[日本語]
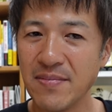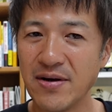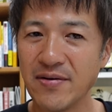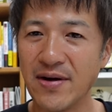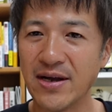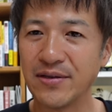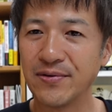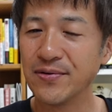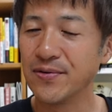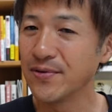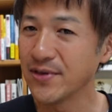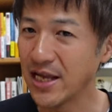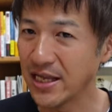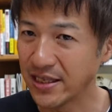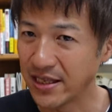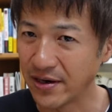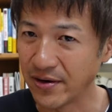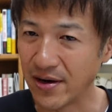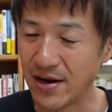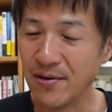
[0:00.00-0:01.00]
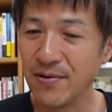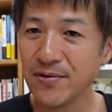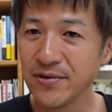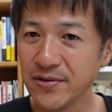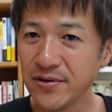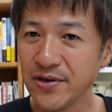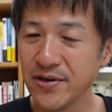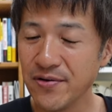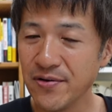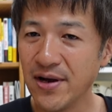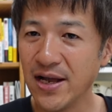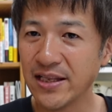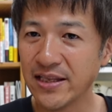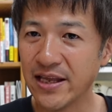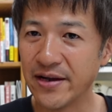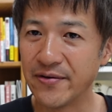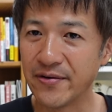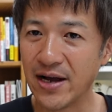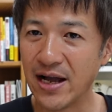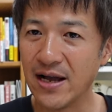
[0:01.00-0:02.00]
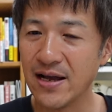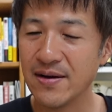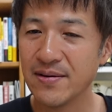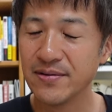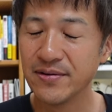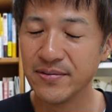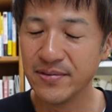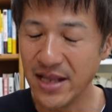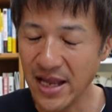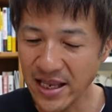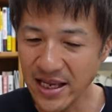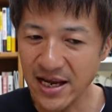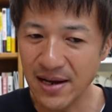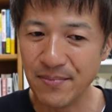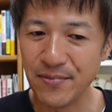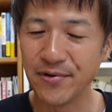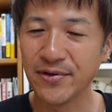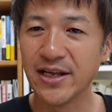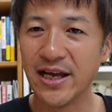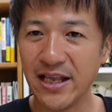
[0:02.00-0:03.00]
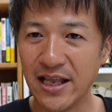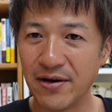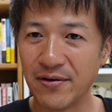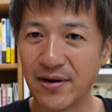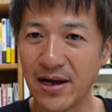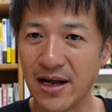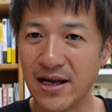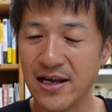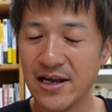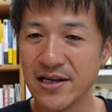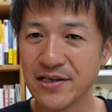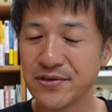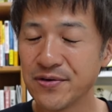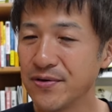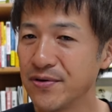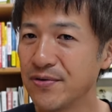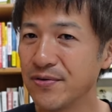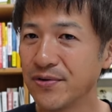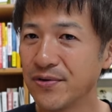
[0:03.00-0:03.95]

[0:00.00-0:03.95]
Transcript: はどうだったのか、本当に良かったのか、何が問題なのか、そういうこ